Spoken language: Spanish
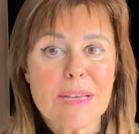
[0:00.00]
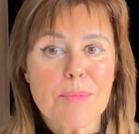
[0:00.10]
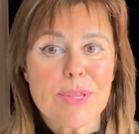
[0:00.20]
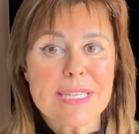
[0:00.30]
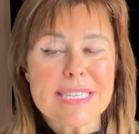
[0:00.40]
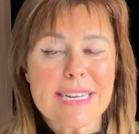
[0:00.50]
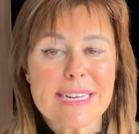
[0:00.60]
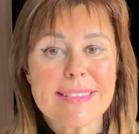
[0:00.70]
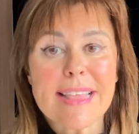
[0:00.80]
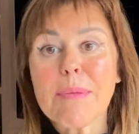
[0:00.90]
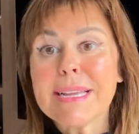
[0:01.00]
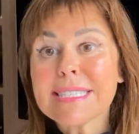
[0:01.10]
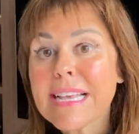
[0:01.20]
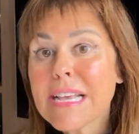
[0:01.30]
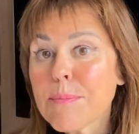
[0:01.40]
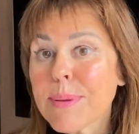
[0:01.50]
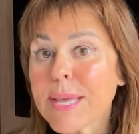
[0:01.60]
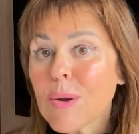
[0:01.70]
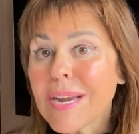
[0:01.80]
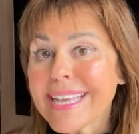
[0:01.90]
que pueden ser rentables,
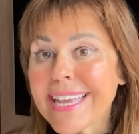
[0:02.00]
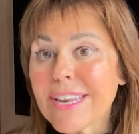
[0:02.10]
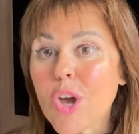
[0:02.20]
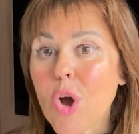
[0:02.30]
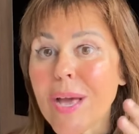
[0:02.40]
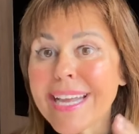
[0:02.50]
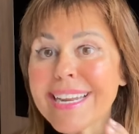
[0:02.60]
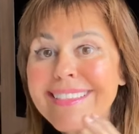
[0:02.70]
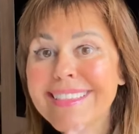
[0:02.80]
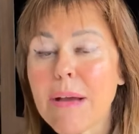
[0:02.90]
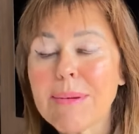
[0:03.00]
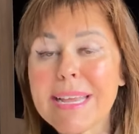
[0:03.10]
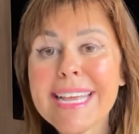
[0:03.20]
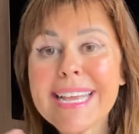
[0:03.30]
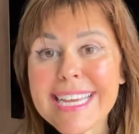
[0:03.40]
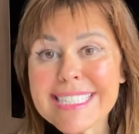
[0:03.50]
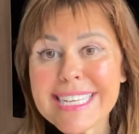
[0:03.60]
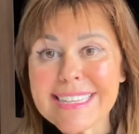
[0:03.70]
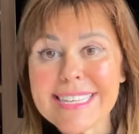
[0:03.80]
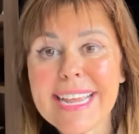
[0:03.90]
pero el que no es rentable es
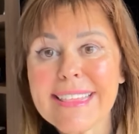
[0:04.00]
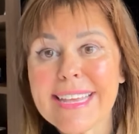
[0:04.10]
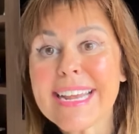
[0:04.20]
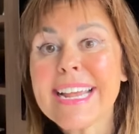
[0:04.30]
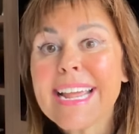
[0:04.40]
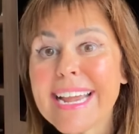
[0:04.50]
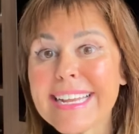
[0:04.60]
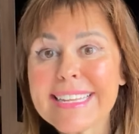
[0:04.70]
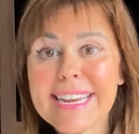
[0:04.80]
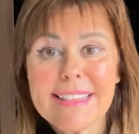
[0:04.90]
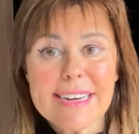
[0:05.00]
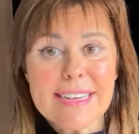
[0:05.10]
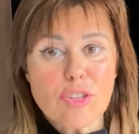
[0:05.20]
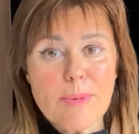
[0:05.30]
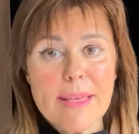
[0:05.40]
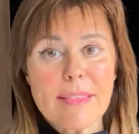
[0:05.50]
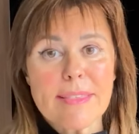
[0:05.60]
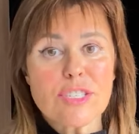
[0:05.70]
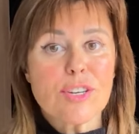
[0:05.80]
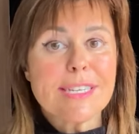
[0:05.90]
el trader. El trader que toma
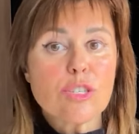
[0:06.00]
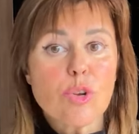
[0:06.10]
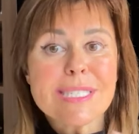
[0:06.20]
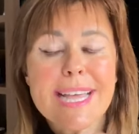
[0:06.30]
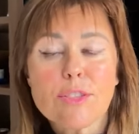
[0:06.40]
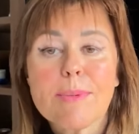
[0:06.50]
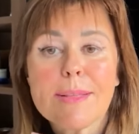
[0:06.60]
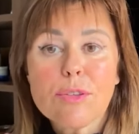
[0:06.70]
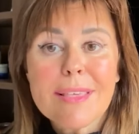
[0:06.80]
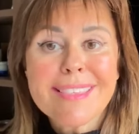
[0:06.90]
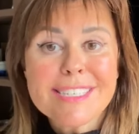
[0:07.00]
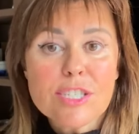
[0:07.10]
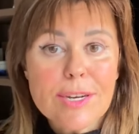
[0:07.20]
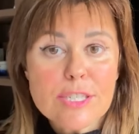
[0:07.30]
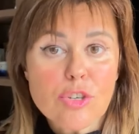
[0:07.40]
decisiones no está tomando decisiones